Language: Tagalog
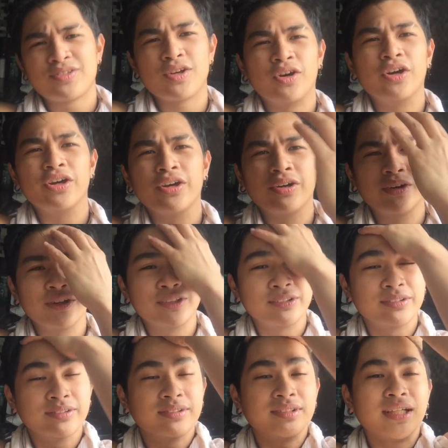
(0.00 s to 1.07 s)
So
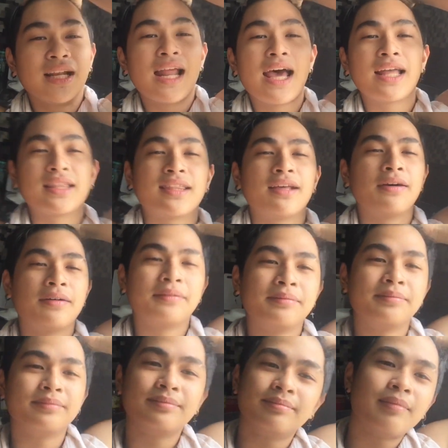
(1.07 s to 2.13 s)
yun, sa lahat ng
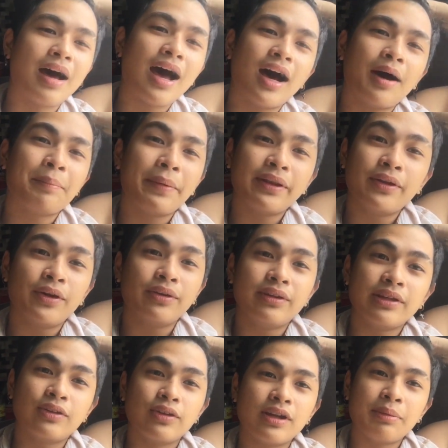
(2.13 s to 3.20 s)

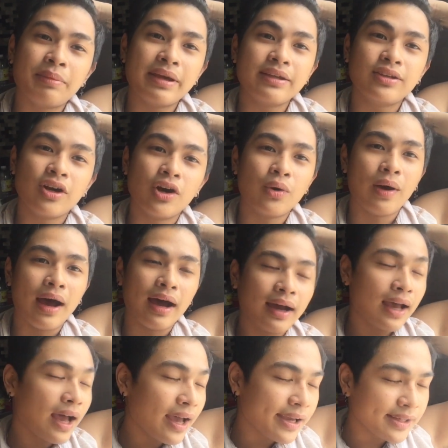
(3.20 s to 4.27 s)
makakapanood nito na may jowa,
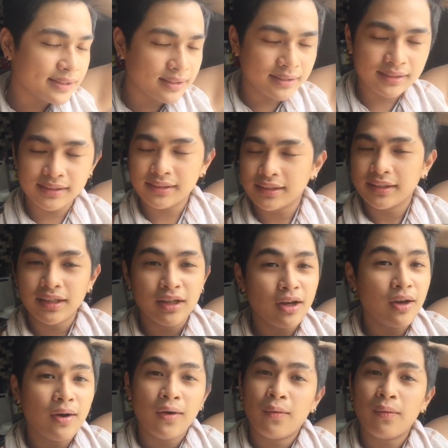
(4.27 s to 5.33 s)
guys,
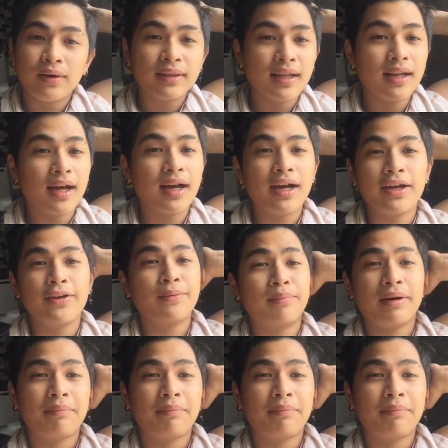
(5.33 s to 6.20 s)
wag na lang kayong